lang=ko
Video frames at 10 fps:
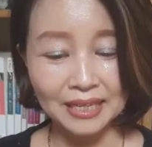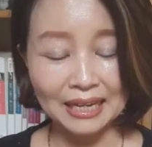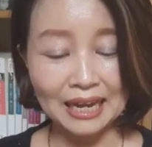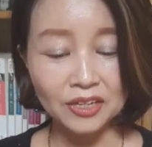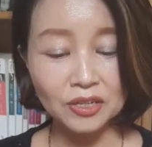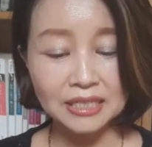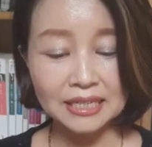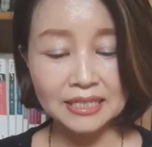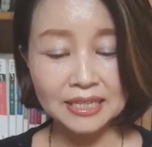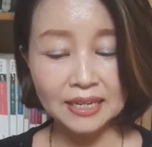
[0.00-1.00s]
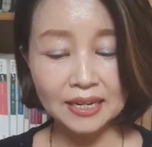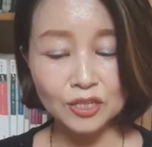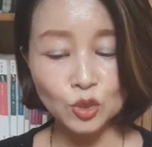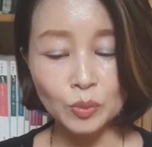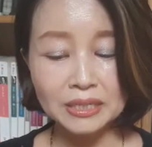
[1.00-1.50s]
가격 자체가
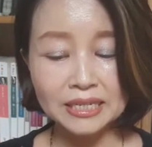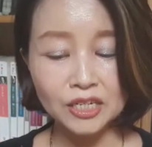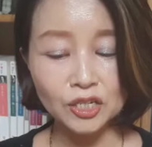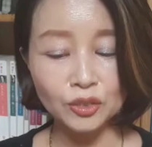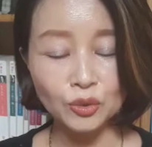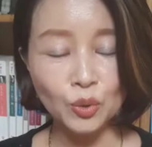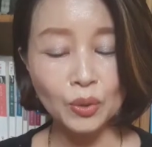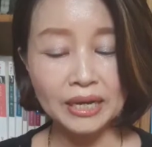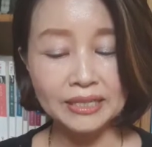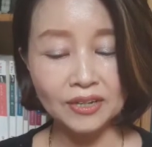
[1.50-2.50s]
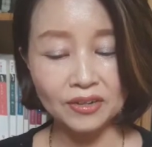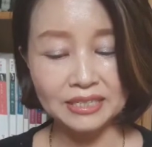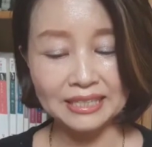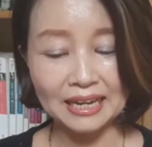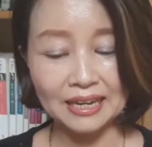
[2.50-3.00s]
소비자를 유혹하는
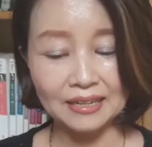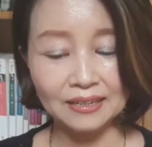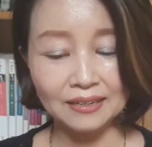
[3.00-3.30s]
것이다.